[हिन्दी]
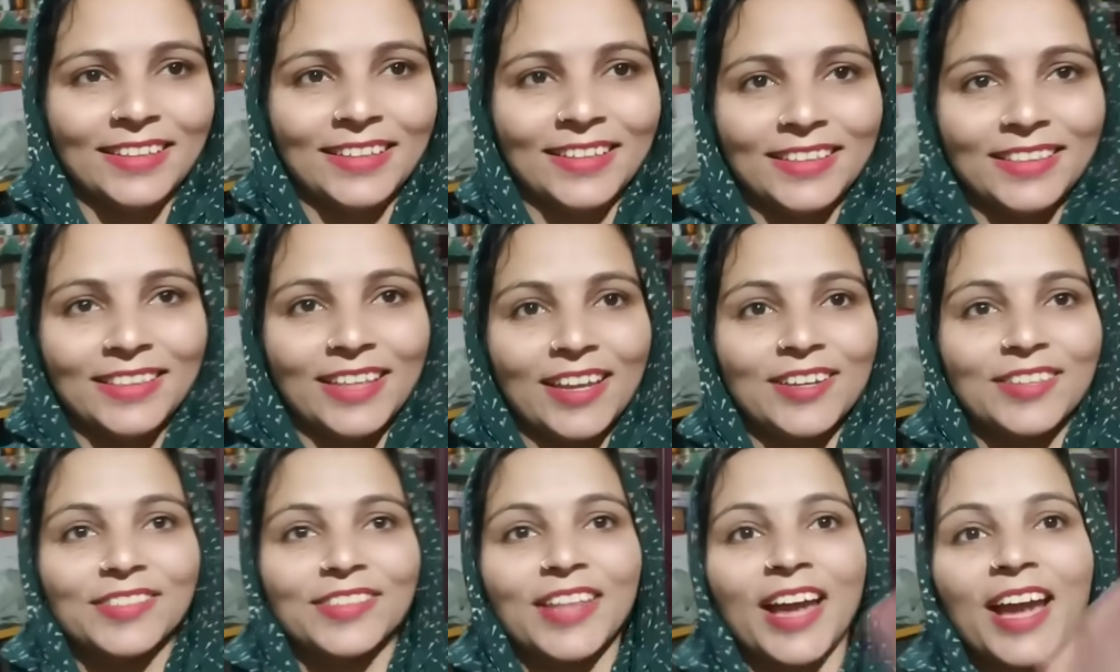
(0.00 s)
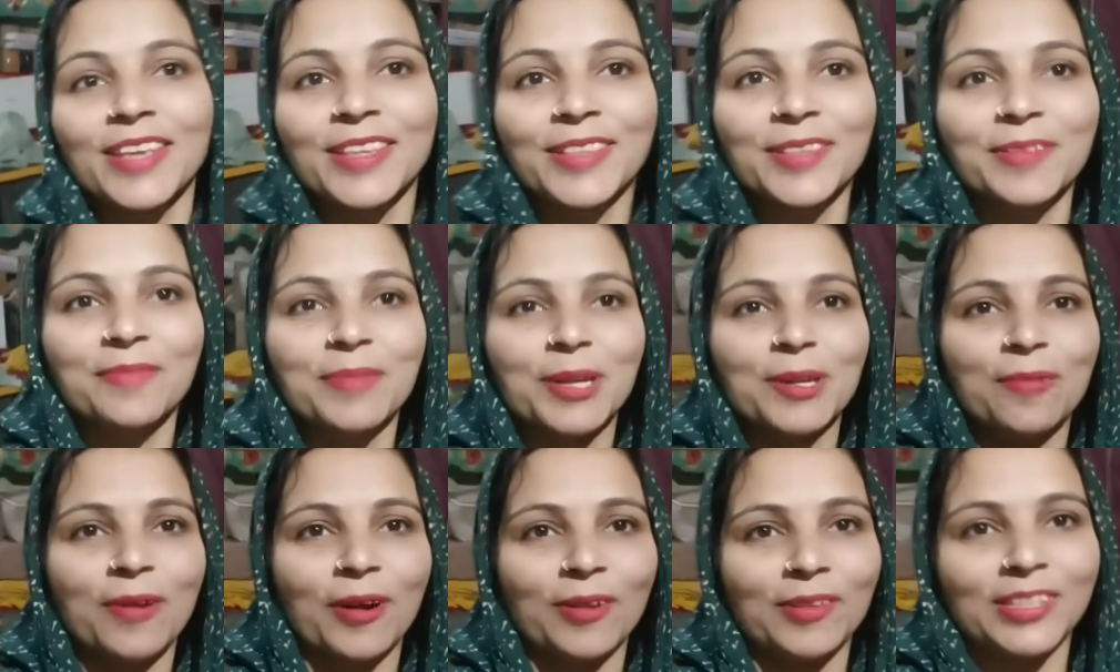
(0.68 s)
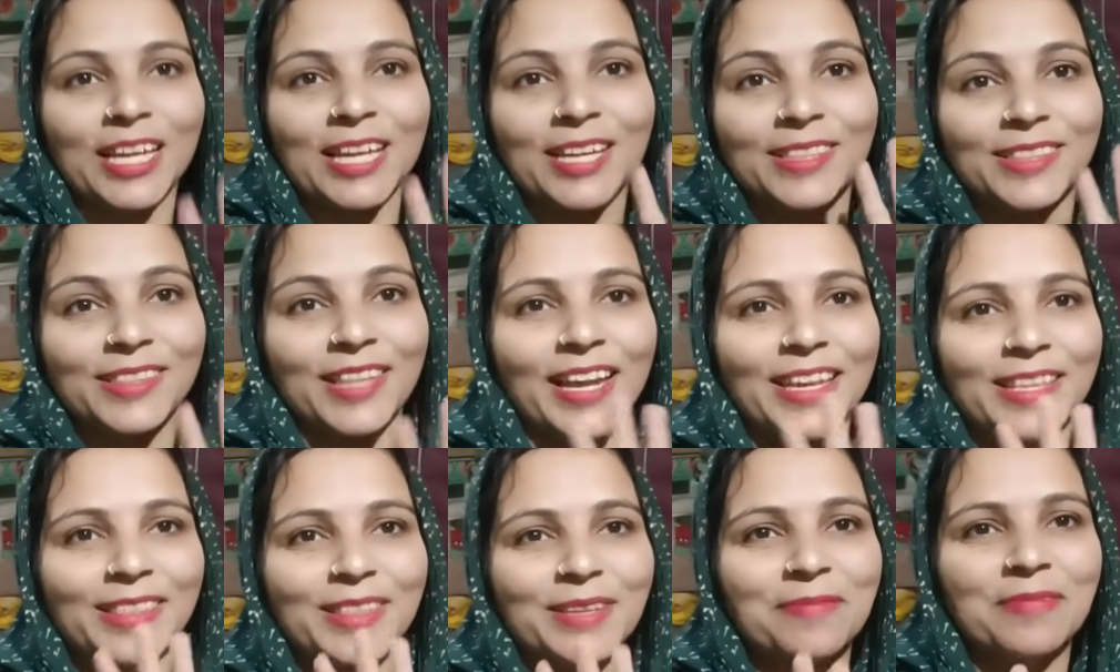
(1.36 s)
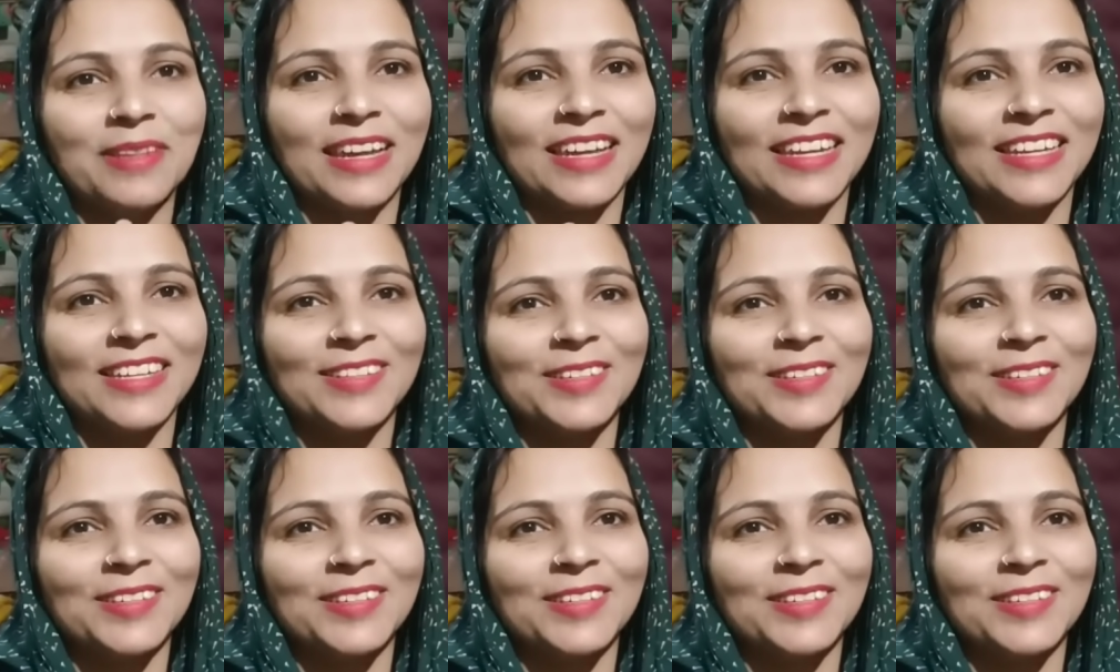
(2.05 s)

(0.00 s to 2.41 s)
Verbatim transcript: थारी ताई न मिलवाऊंगी थारी ताई तो मिल लियो